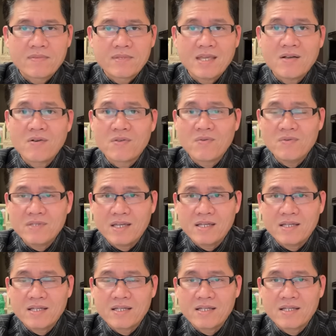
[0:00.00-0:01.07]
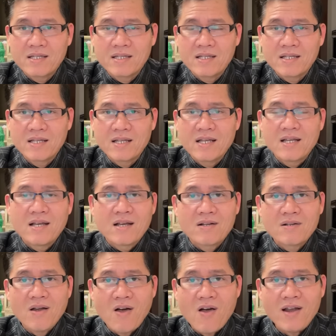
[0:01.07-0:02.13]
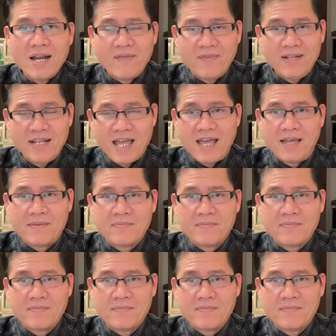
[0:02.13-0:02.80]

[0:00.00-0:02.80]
nha cô chú anh chị đó là vấn đề